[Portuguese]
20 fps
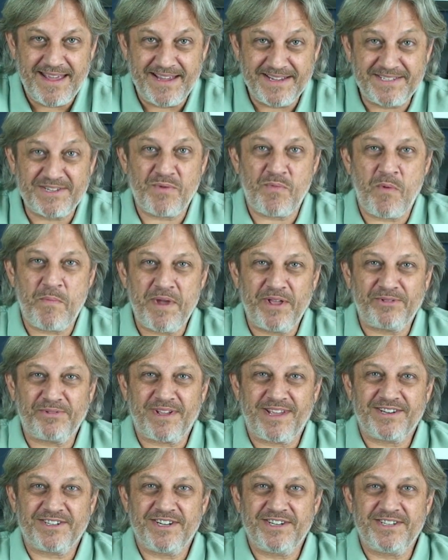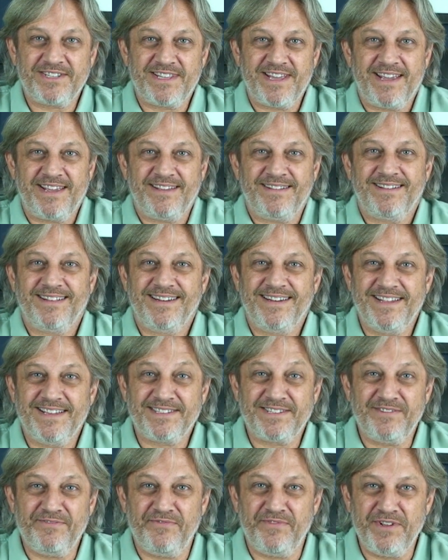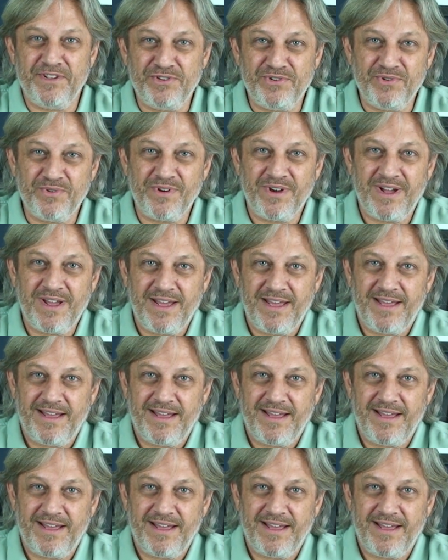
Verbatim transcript: Esse é o momento que a gente tem nesse vídeo